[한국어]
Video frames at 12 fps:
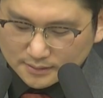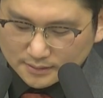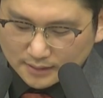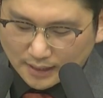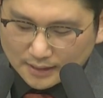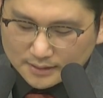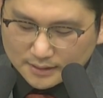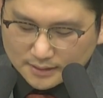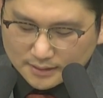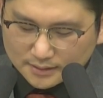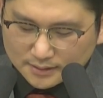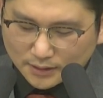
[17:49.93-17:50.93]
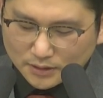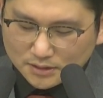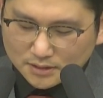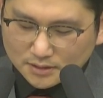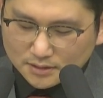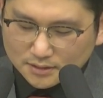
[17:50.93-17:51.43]
아예
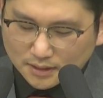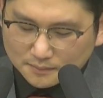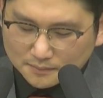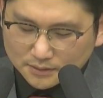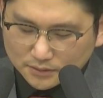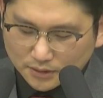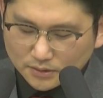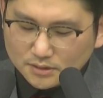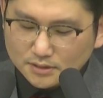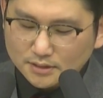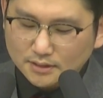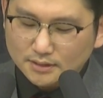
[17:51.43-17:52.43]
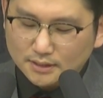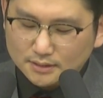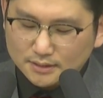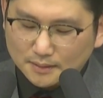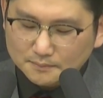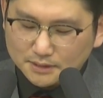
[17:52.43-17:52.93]
현실 삶, 현실에 대해
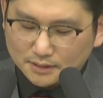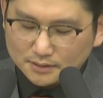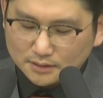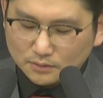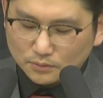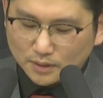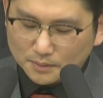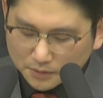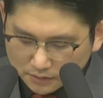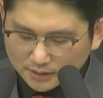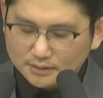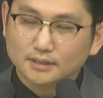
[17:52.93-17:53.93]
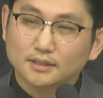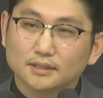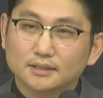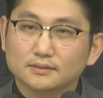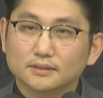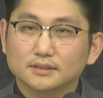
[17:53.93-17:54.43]
삶 자체를 외면하게
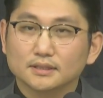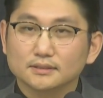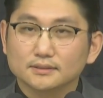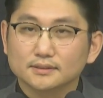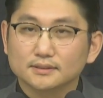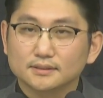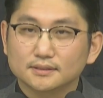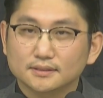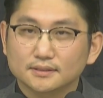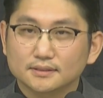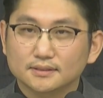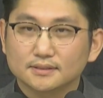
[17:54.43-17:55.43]
된다는 거예요. 예.